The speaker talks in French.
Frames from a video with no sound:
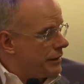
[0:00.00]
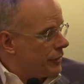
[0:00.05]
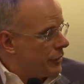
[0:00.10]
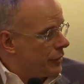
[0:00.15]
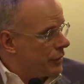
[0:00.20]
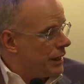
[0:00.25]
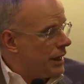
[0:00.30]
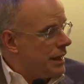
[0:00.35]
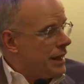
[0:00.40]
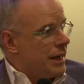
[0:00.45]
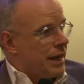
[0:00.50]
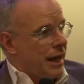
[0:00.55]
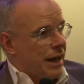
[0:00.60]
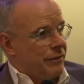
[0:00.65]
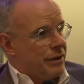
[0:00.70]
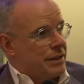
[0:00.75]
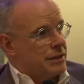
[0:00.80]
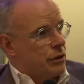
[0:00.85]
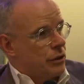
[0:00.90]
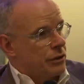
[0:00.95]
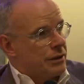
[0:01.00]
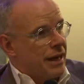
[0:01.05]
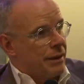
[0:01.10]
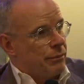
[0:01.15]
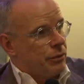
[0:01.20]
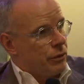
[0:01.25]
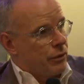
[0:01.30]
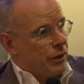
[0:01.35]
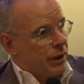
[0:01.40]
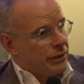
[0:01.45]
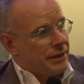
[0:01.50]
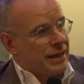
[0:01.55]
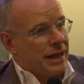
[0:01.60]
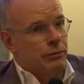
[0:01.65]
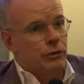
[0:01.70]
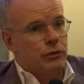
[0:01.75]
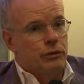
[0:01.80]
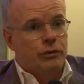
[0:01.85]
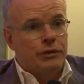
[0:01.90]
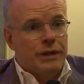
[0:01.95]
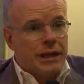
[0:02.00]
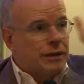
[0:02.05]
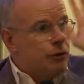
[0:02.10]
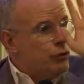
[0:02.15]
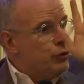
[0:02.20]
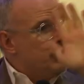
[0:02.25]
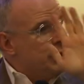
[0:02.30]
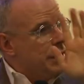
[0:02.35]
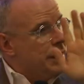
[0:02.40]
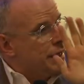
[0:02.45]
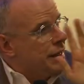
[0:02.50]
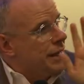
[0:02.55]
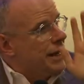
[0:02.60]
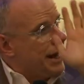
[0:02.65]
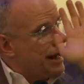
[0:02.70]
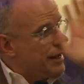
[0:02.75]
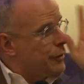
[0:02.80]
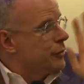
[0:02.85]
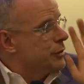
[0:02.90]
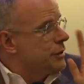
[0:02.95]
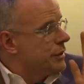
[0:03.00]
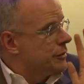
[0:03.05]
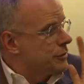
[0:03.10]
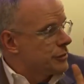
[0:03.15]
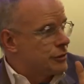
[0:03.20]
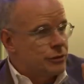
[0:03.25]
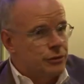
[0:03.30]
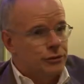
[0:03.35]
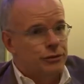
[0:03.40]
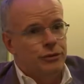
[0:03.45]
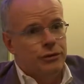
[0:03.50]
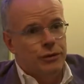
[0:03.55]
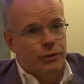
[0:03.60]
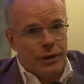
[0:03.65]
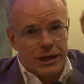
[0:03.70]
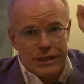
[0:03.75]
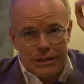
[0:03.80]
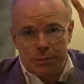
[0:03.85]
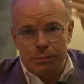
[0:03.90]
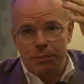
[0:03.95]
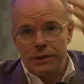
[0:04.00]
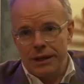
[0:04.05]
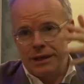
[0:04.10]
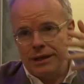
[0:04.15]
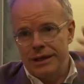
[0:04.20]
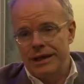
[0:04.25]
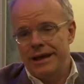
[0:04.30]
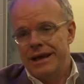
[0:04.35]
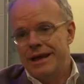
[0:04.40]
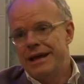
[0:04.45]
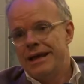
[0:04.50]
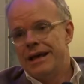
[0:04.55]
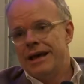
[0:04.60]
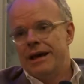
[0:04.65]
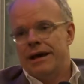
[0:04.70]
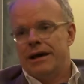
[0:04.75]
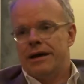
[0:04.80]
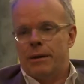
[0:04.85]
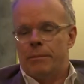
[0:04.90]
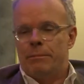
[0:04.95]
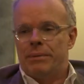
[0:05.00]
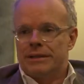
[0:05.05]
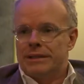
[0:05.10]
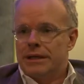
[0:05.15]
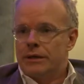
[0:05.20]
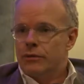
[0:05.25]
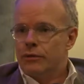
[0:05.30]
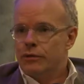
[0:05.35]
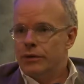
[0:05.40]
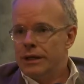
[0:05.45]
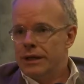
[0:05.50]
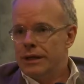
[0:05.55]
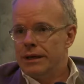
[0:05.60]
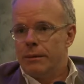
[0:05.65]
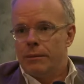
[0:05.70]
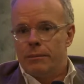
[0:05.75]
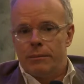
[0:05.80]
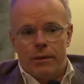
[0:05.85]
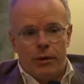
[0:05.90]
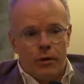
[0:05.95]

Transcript: Donc, avec son tableau, un tableau de De Kooning qu'il a accroché dans son studio, inspiré euh, par De Kooning,